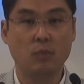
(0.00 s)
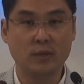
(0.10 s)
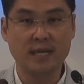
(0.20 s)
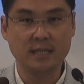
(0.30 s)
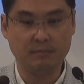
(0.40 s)

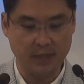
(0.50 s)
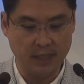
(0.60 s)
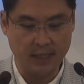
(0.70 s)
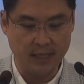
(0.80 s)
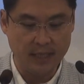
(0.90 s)

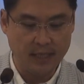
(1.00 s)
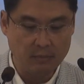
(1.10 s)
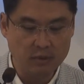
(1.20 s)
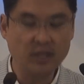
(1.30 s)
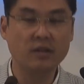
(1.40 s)
보다시피
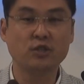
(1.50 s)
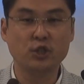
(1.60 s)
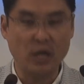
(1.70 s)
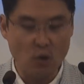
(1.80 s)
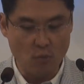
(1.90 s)
히브리어
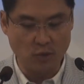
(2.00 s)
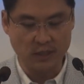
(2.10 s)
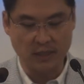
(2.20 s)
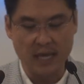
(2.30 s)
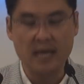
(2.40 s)

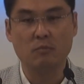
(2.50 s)
샬롬은